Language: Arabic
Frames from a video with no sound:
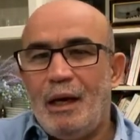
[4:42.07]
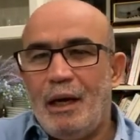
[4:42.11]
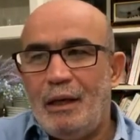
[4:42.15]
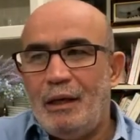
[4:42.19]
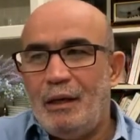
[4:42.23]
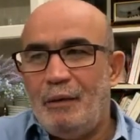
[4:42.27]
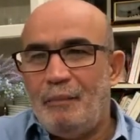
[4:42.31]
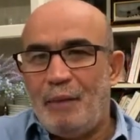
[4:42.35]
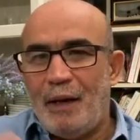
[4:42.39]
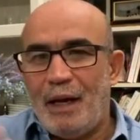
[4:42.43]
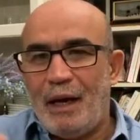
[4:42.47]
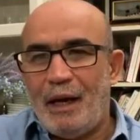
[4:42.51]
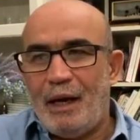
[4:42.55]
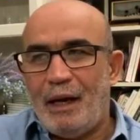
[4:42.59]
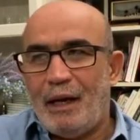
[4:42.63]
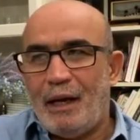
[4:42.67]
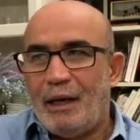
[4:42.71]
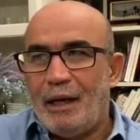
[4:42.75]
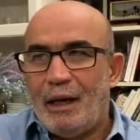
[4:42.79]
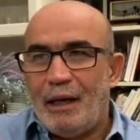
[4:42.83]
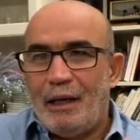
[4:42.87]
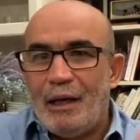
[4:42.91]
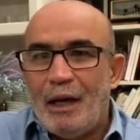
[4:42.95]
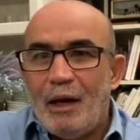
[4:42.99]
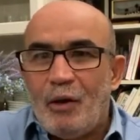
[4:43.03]
يعني
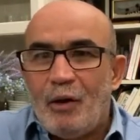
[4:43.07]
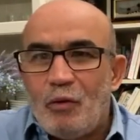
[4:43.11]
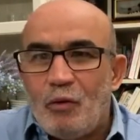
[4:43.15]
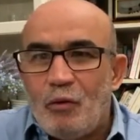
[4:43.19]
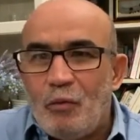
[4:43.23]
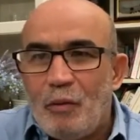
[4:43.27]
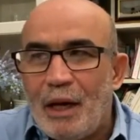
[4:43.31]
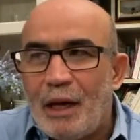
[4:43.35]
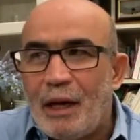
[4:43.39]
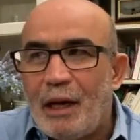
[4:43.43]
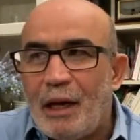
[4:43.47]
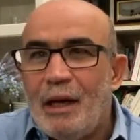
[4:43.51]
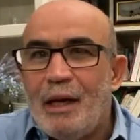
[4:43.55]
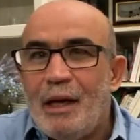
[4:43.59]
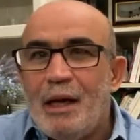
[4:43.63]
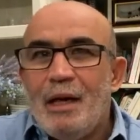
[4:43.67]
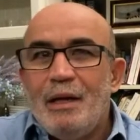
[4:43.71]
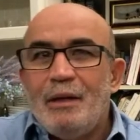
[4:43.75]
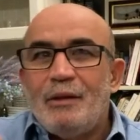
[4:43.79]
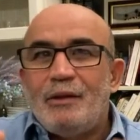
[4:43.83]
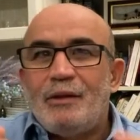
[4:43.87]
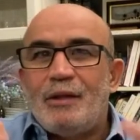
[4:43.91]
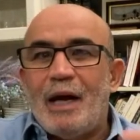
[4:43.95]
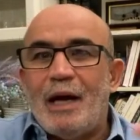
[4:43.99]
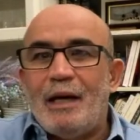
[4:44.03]
بريك يعني ياخذوا ماك
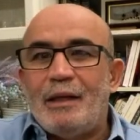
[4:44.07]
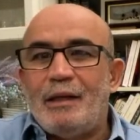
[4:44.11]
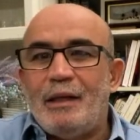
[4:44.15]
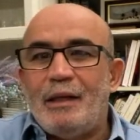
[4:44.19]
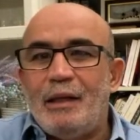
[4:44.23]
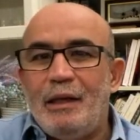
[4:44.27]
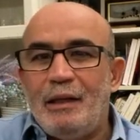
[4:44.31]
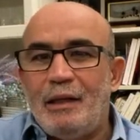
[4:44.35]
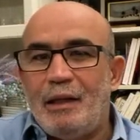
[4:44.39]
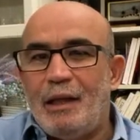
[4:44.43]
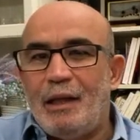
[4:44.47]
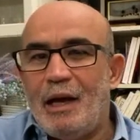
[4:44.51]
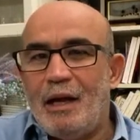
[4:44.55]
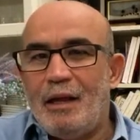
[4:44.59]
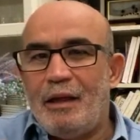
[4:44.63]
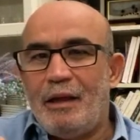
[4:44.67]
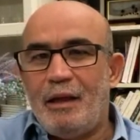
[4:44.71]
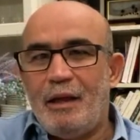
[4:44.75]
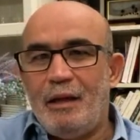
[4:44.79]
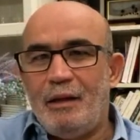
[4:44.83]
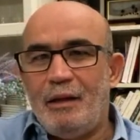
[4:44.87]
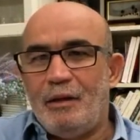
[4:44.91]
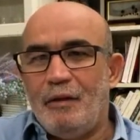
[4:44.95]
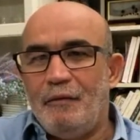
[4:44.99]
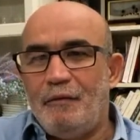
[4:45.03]
ساعتين
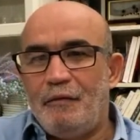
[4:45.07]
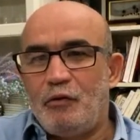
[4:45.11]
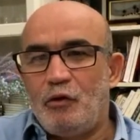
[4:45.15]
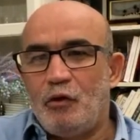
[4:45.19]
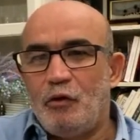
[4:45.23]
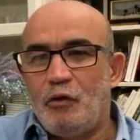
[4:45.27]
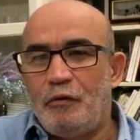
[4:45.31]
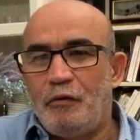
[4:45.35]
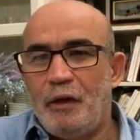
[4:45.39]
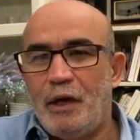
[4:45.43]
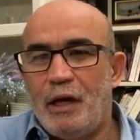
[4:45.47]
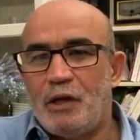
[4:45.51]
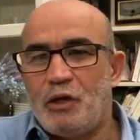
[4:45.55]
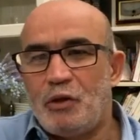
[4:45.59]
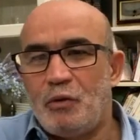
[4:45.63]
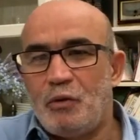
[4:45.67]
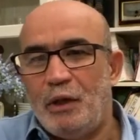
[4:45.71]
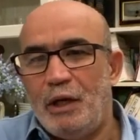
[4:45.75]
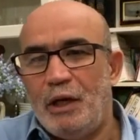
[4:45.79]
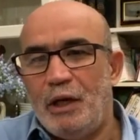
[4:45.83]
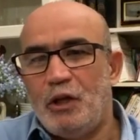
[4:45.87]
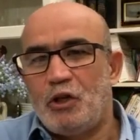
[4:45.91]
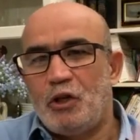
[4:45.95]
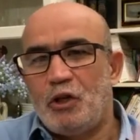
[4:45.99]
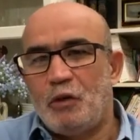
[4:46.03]
ثلاثه يتنفسوا فيها
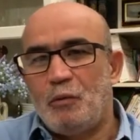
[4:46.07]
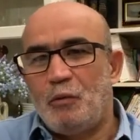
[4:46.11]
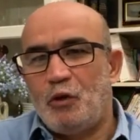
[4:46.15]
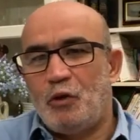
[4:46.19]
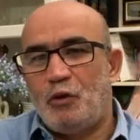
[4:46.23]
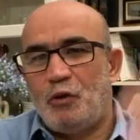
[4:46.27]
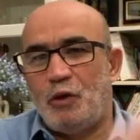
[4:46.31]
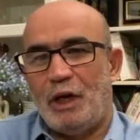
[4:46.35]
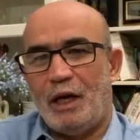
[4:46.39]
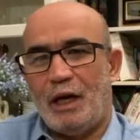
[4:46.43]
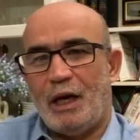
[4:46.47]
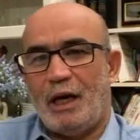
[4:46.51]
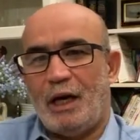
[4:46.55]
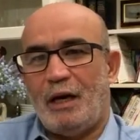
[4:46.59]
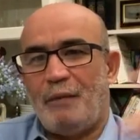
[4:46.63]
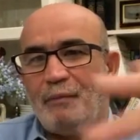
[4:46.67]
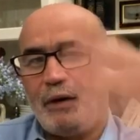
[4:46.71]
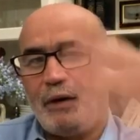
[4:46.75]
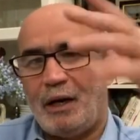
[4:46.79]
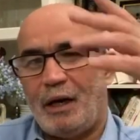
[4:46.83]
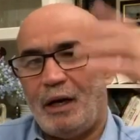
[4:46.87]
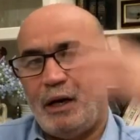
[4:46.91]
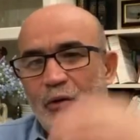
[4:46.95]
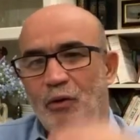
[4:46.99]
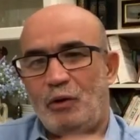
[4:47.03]
شويه يشربوا شويه
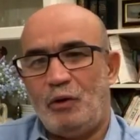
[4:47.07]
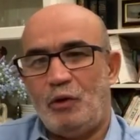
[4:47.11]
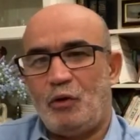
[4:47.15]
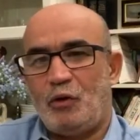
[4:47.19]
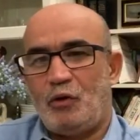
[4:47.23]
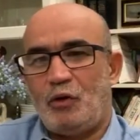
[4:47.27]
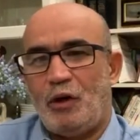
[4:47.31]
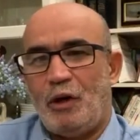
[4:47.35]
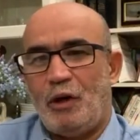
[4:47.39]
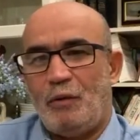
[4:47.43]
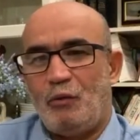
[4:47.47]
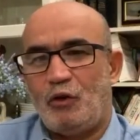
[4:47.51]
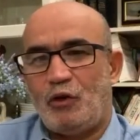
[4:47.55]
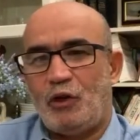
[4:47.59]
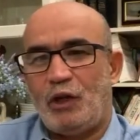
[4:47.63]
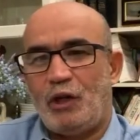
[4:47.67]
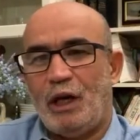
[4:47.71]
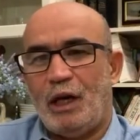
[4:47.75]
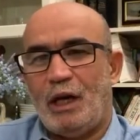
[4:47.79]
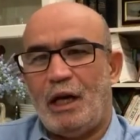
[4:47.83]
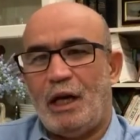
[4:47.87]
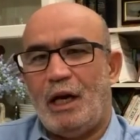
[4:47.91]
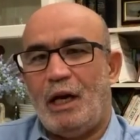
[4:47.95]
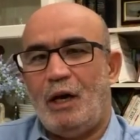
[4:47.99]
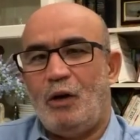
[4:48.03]
خمر او يديروا شويه
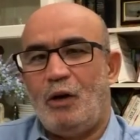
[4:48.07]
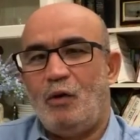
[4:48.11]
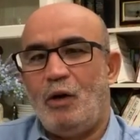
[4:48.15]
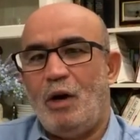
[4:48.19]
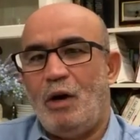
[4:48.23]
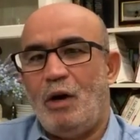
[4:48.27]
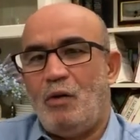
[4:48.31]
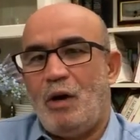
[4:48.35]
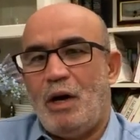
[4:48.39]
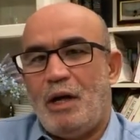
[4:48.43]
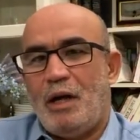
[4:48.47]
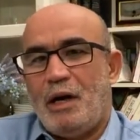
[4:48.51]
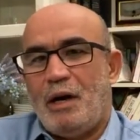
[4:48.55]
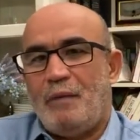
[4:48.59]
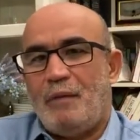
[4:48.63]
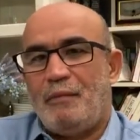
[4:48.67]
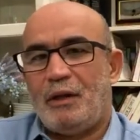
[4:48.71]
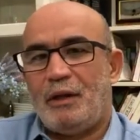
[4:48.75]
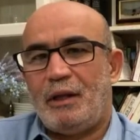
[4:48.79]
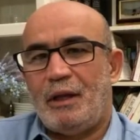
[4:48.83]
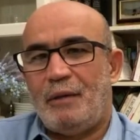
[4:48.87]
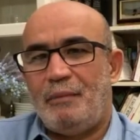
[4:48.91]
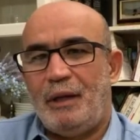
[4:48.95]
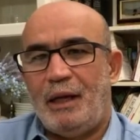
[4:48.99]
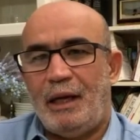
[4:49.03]
موسيقى او وهذا
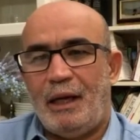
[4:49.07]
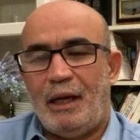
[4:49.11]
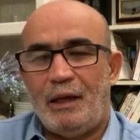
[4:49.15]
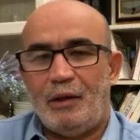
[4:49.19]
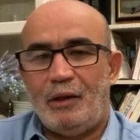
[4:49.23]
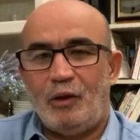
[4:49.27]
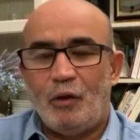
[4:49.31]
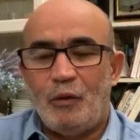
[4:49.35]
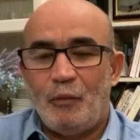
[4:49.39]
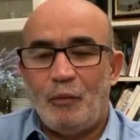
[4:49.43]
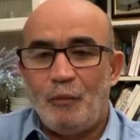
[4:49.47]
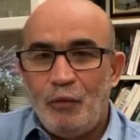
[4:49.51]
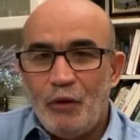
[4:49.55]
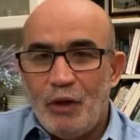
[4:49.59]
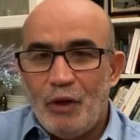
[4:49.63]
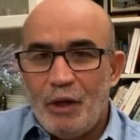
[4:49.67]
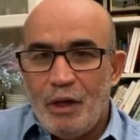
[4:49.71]
امر طبيعي عندهم